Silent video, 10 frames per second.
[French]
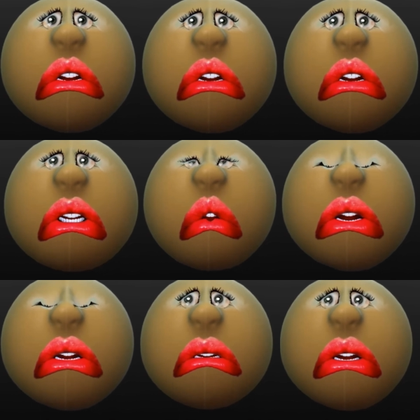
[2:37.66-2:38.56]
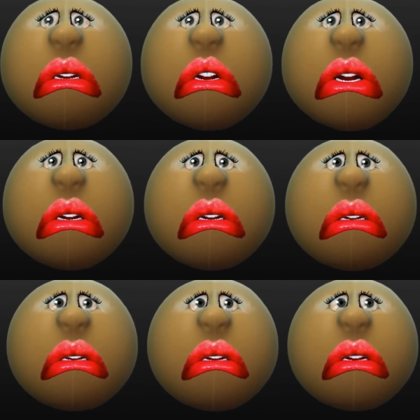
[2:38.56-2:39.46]
quelque chose pour être heureux.
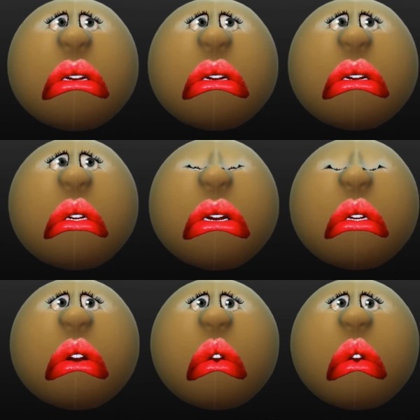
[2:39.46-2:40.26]
C'est tout